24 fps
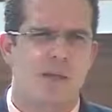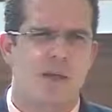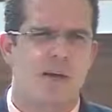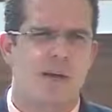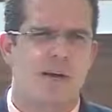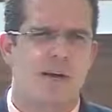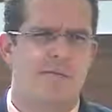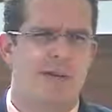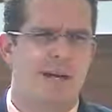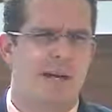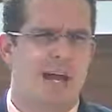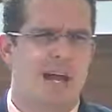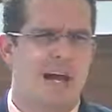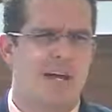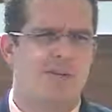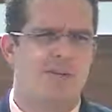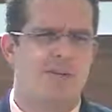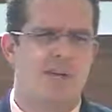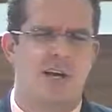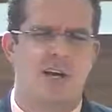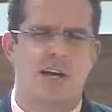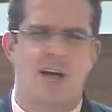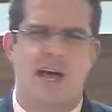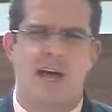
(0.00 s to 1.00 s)
Na
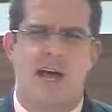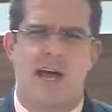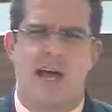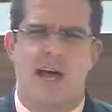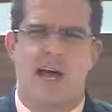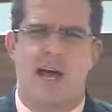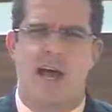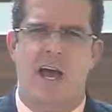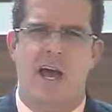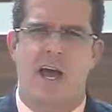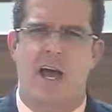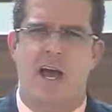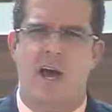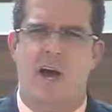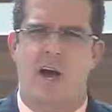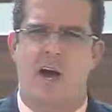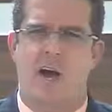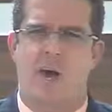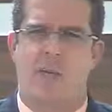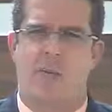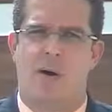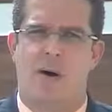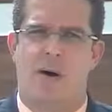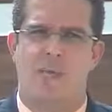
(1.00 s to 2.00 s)
verdade, é,
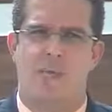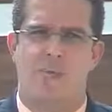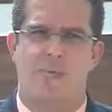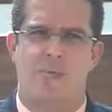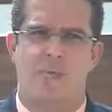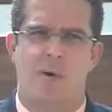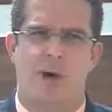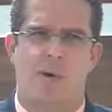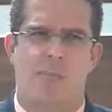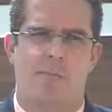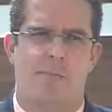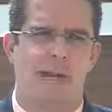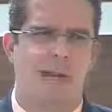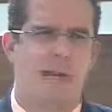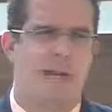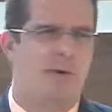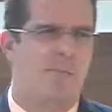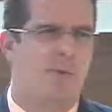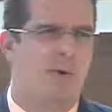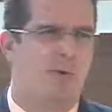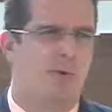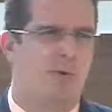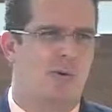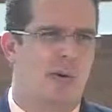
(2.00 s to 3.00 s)
é uma, uma
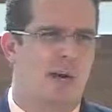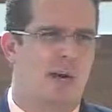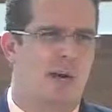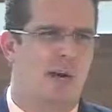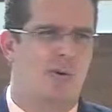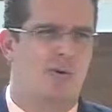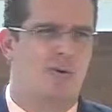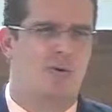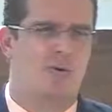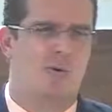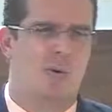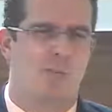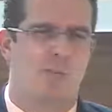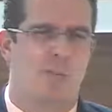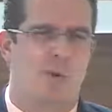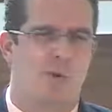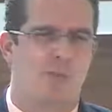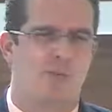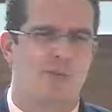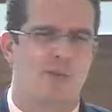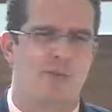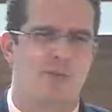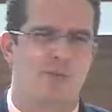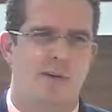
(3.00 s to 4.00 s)
briga muito grande do
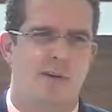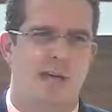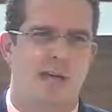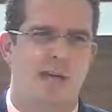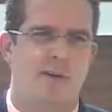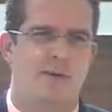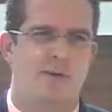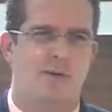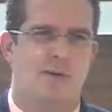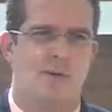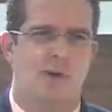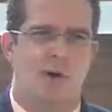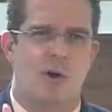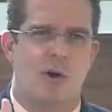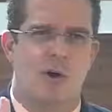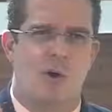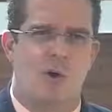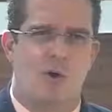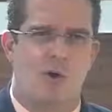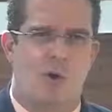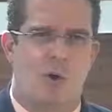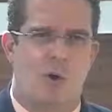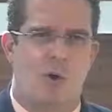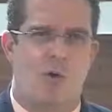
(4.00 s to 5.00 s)
povo de Vinhedo
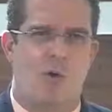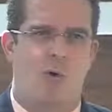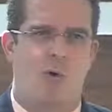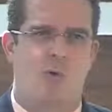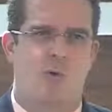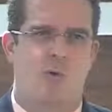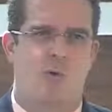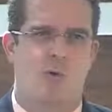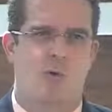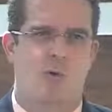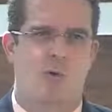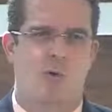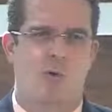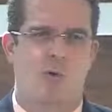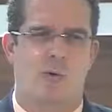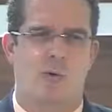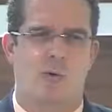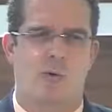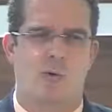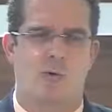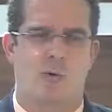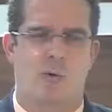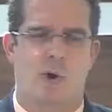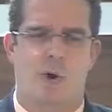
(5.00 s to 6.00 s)
com
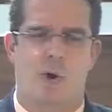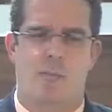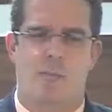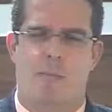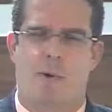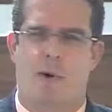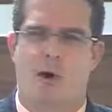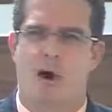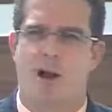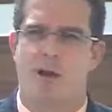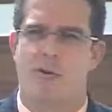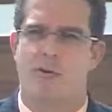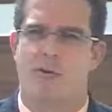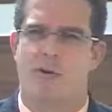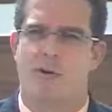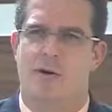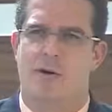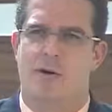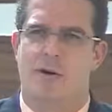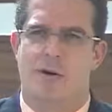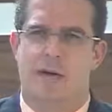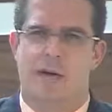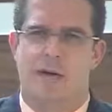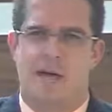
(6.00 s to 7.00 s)
o, o monopólio
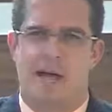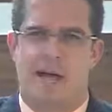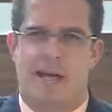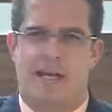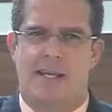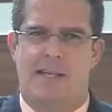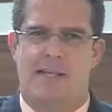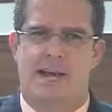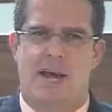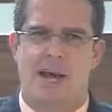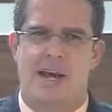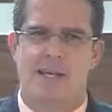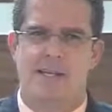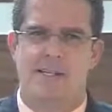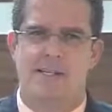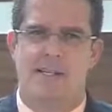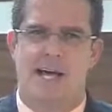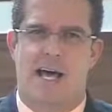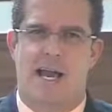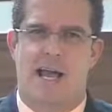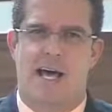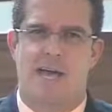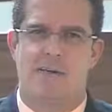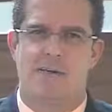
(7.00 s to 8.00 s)
é, que está
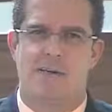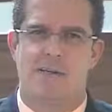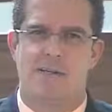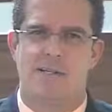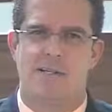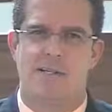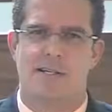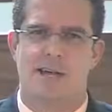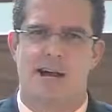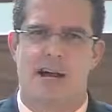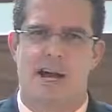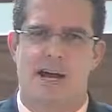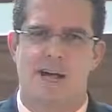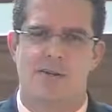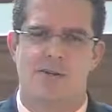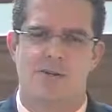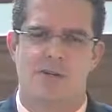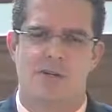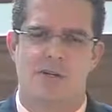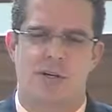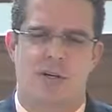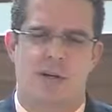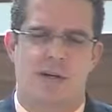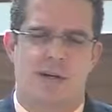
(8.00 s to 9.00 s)
instalado na
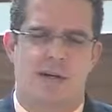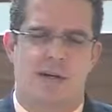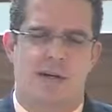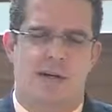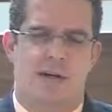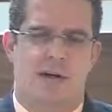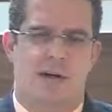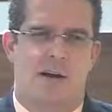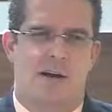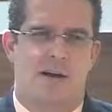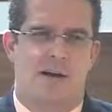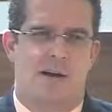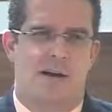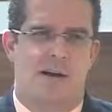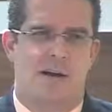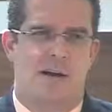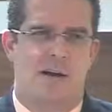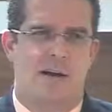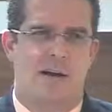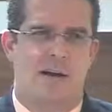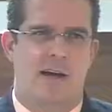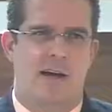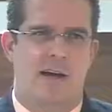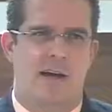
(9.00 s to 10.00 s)
cidade.
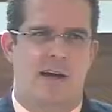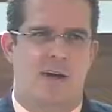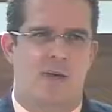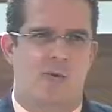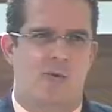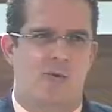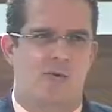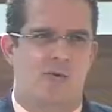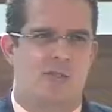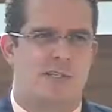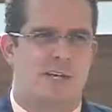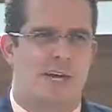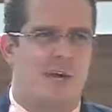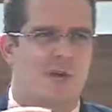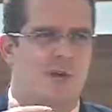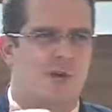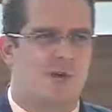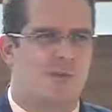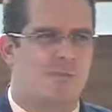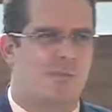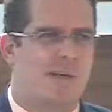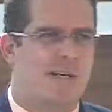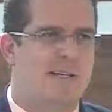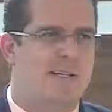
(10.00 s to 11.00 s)
É, os
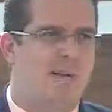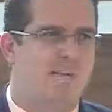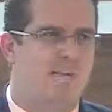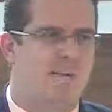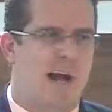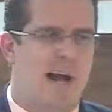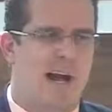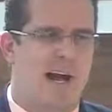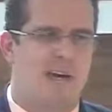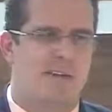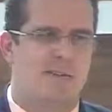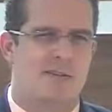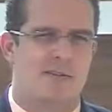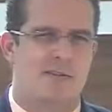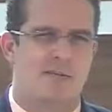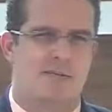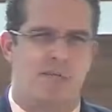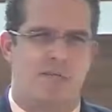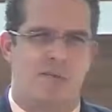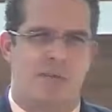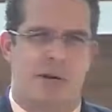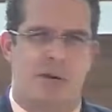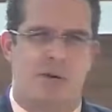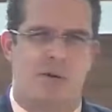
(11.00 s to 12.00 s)
eixos principais,
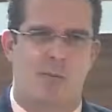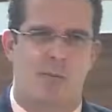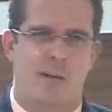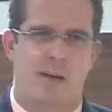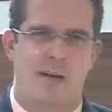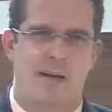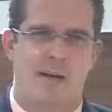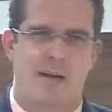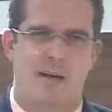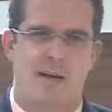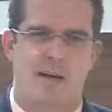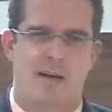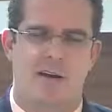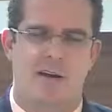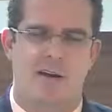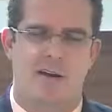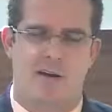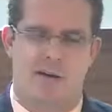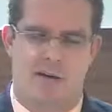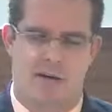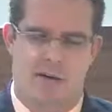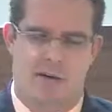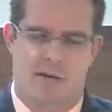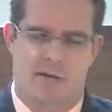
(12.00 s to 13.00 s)
para não
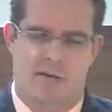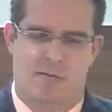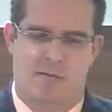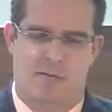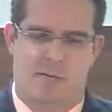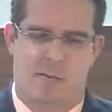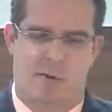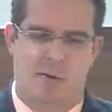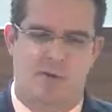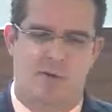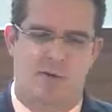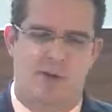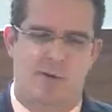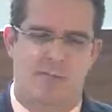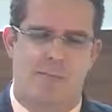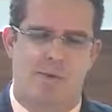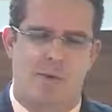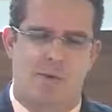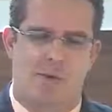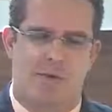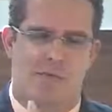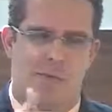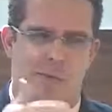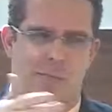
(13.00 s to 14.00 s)
perder muito tempo,
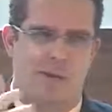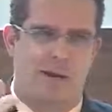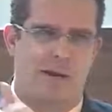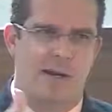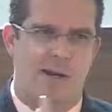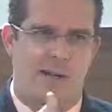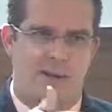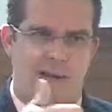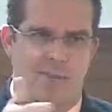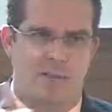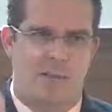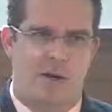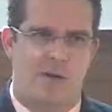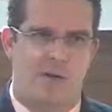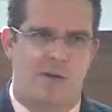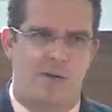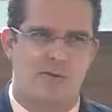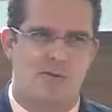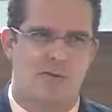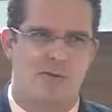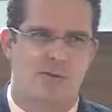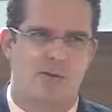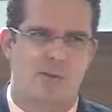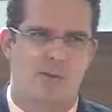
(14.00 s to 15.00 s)
não que eu vou perder tempo, que é um
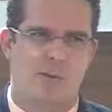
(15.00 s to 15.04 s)
assunto